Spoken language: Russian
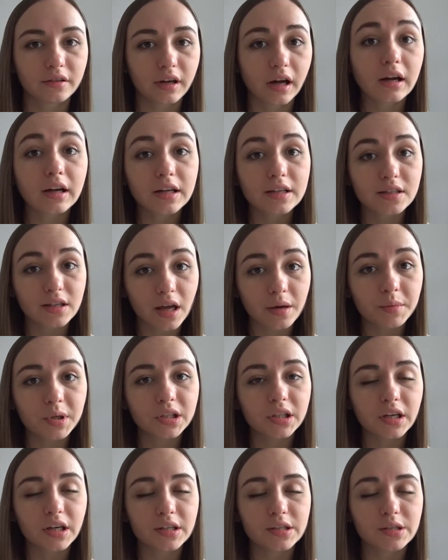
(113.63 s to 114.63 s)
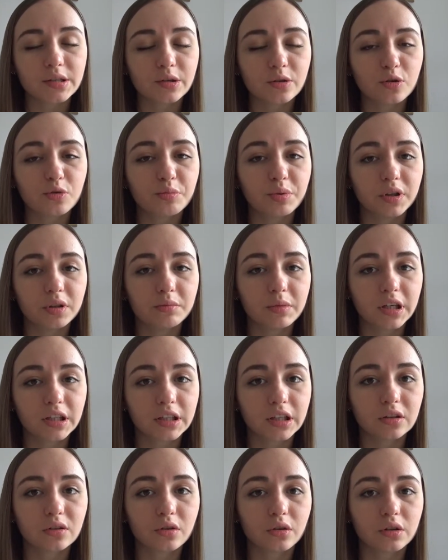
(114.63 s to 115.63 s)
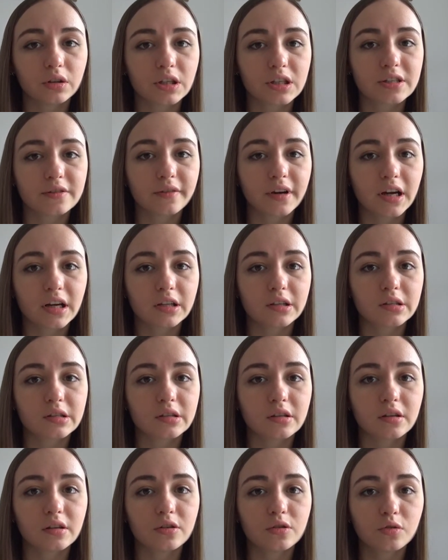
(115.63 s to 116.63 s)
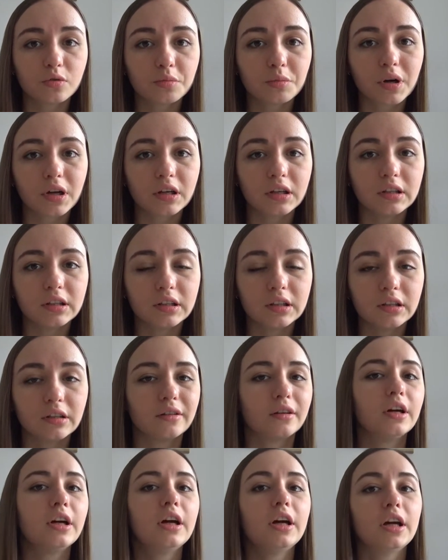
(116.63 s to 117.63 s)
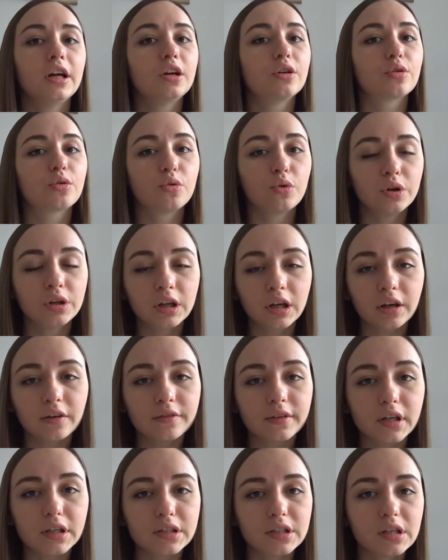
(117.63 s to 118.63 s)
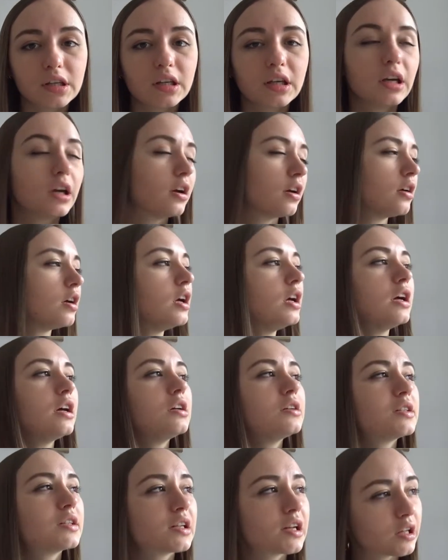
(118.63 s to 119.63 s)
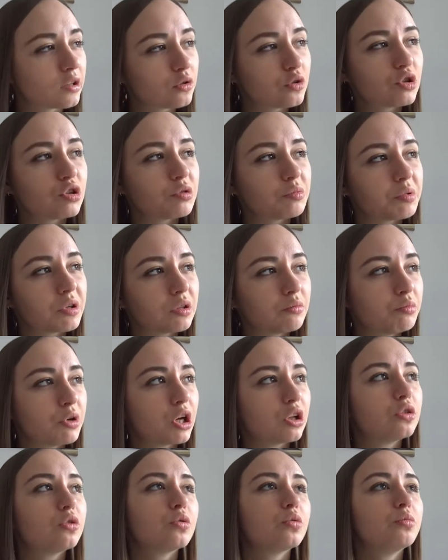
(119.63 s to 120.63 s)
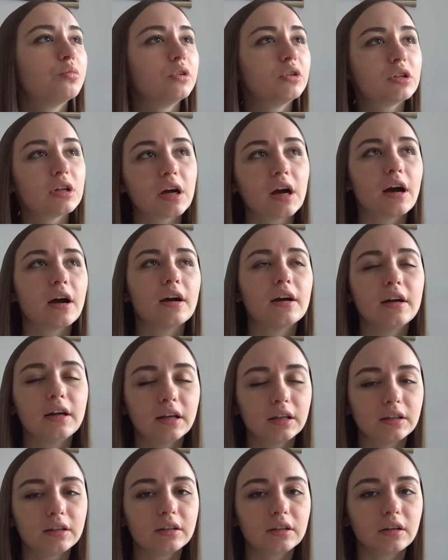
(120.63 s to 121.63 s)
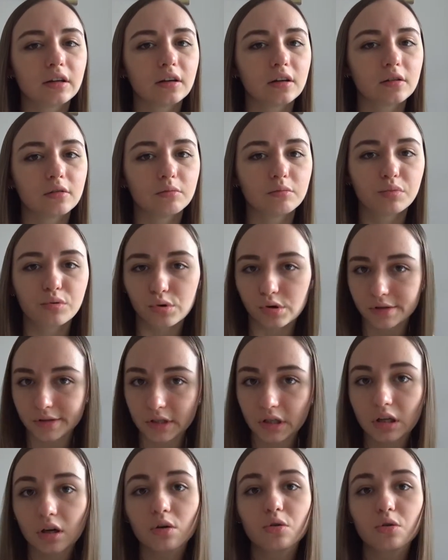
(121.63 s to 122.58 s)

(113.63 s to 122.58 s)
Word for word: как экзамен я сдаю предмет, который называется юмор и ирония в языке. Следующий предмет у меня это польский,